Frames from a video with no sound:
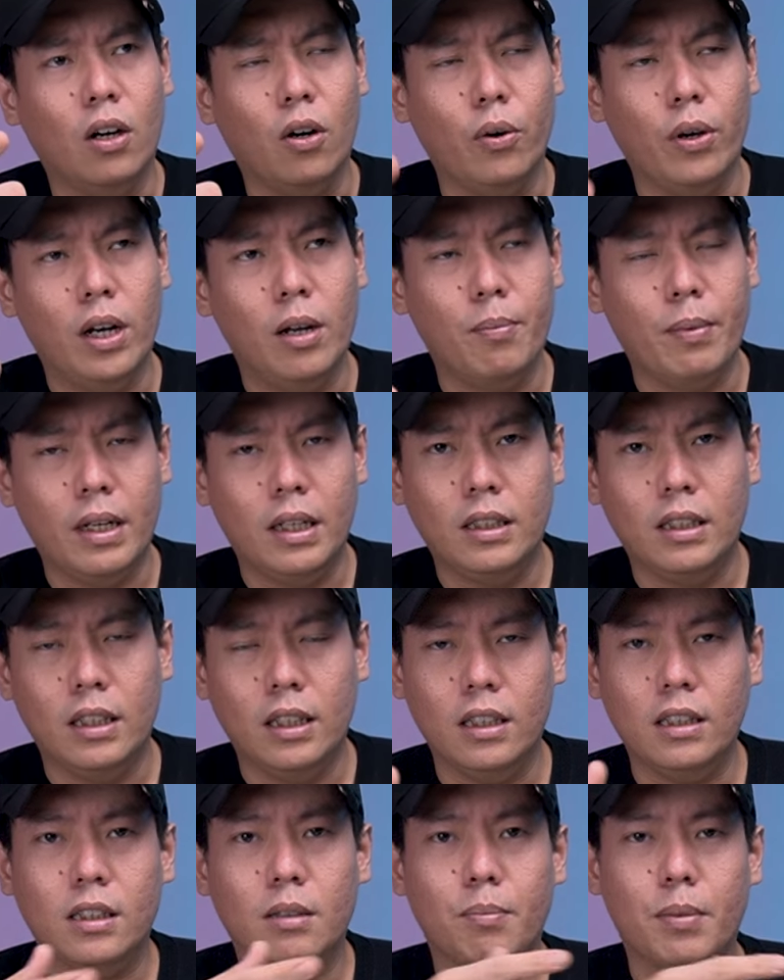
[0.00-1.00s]
Koilem
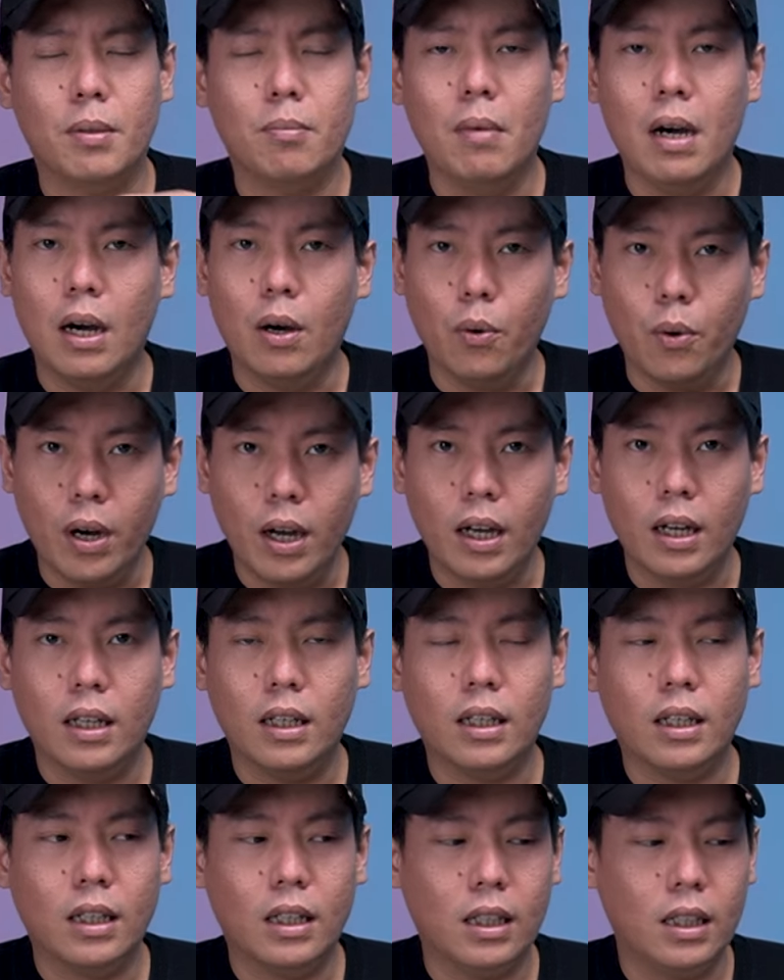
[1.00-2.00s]
Edison ini sempat
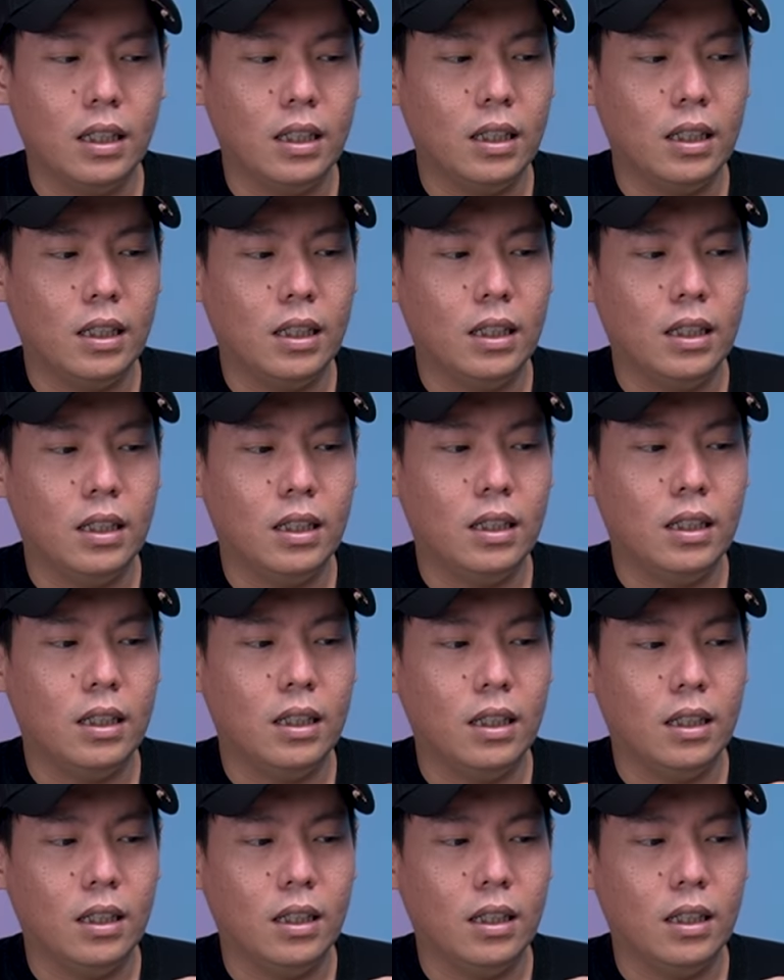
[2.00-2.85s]
bawa ke uh,